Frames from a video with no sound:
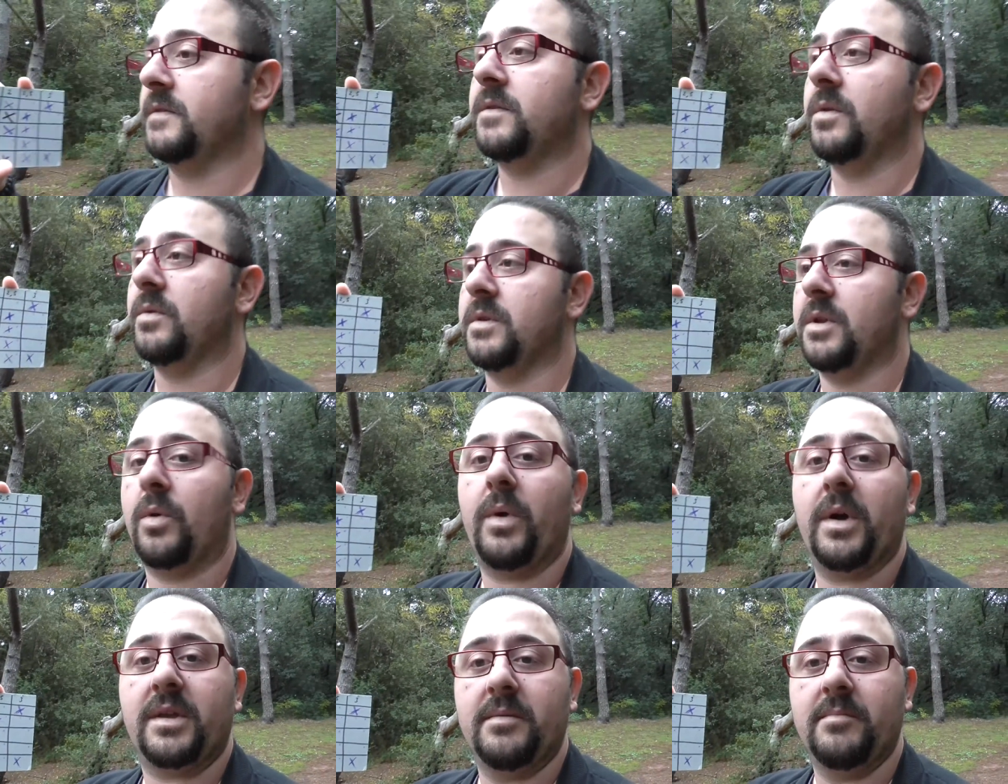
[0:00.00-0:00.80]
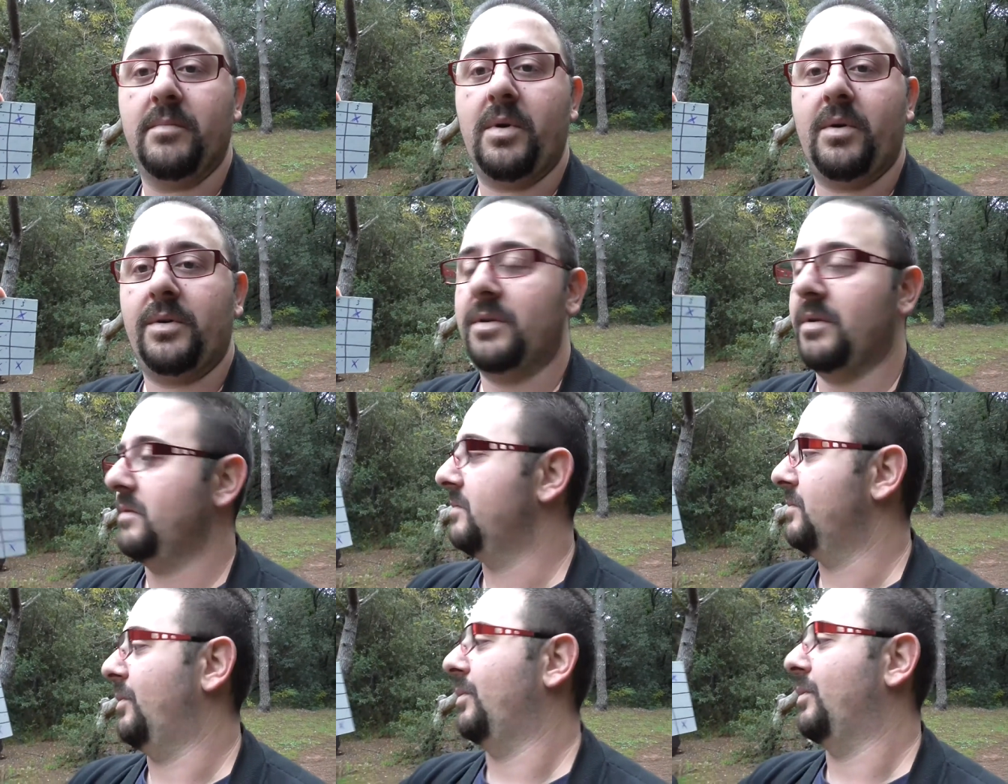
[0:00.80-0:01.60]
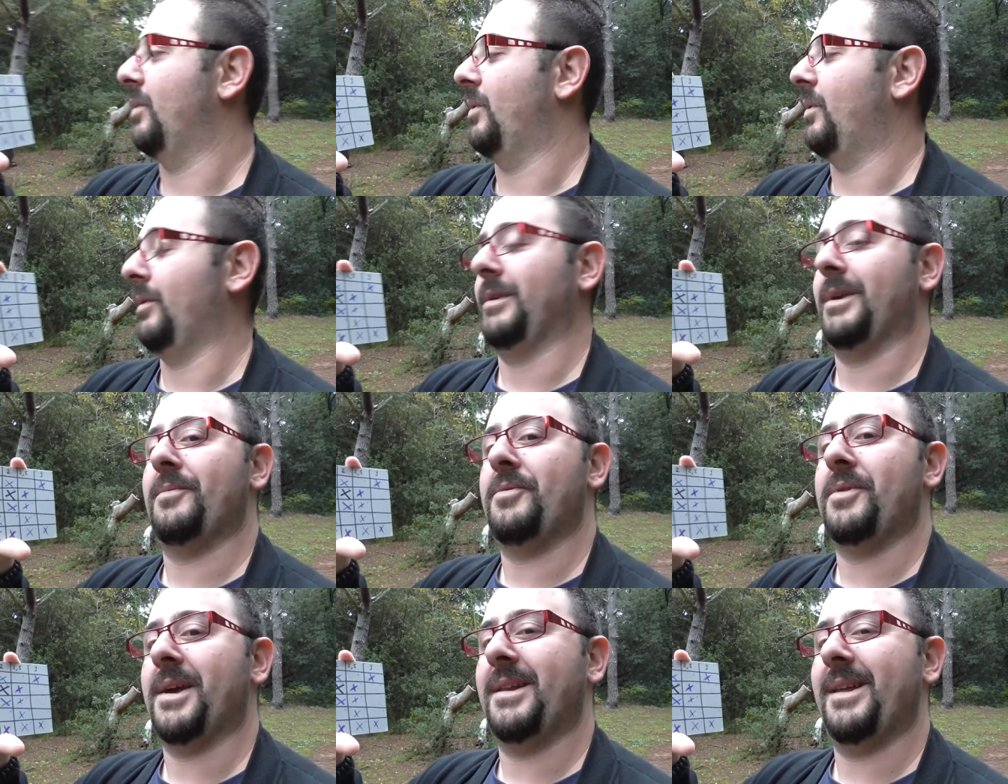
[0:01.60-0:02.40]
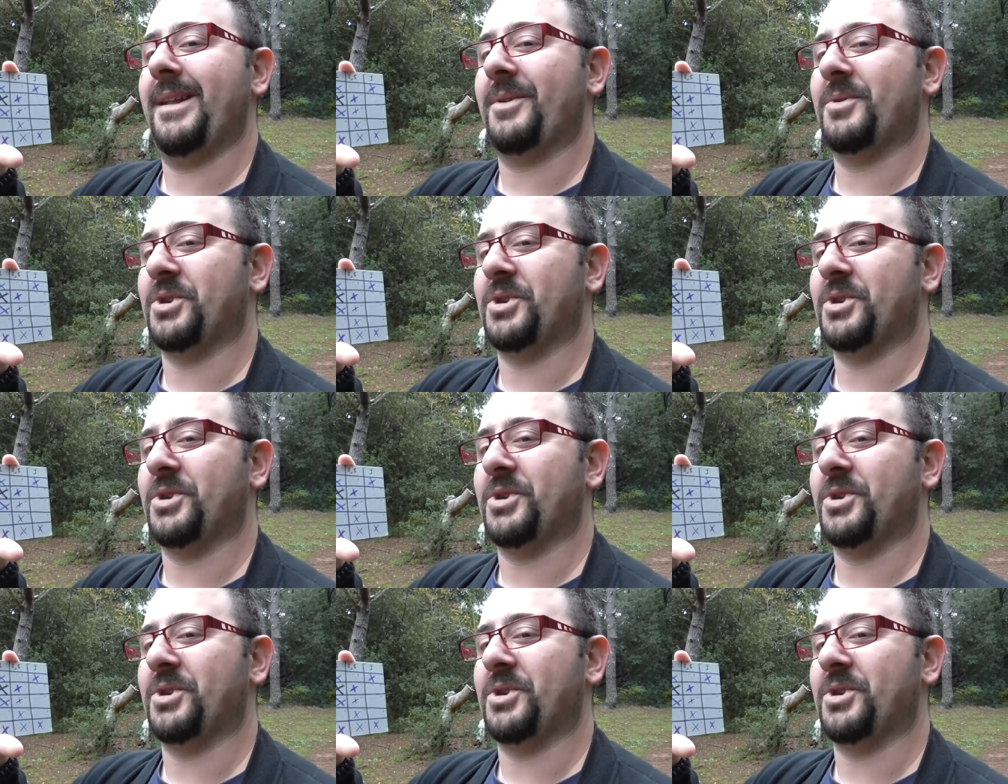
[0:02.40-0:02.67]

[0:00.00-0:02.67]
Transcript: c'est une des croix qui me manque, donc il euh, n'y a plus qu'à aller la